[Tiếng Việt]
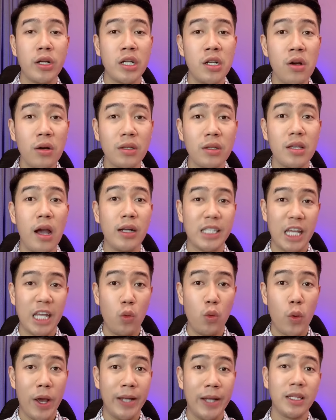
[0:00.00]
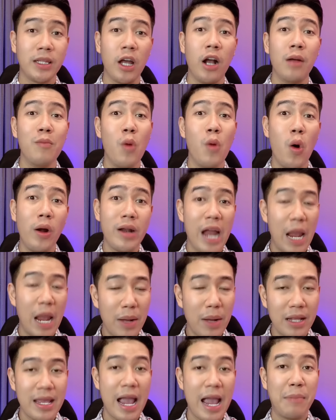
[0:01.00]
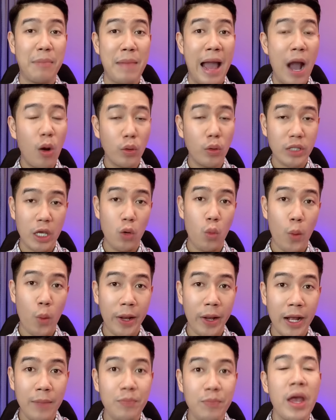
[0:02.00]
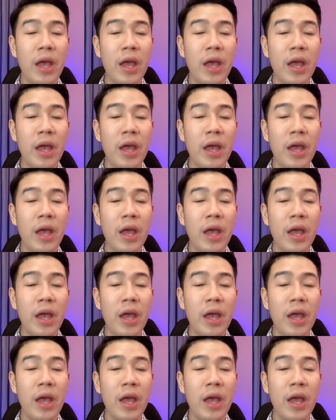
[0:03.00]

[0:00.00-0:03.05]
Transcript: trước giờ chị Quyền từng mua để bên nhà má của chị Quyền á,